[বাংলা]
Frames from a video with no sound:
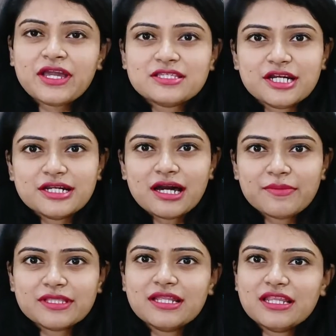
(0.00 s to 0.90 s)
যেটা
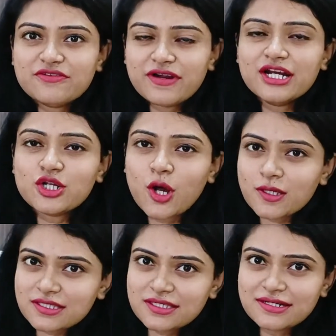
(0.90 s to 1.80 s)
আমাদের লিভারের
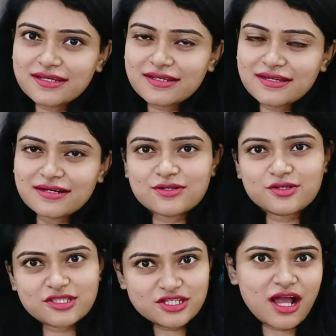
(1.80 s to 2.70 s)
টক্সিসিটি ক্লিয়ার
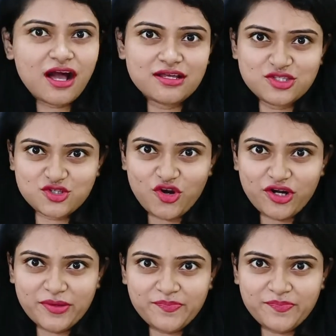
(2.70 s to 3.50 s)
করতে সাহায্য করে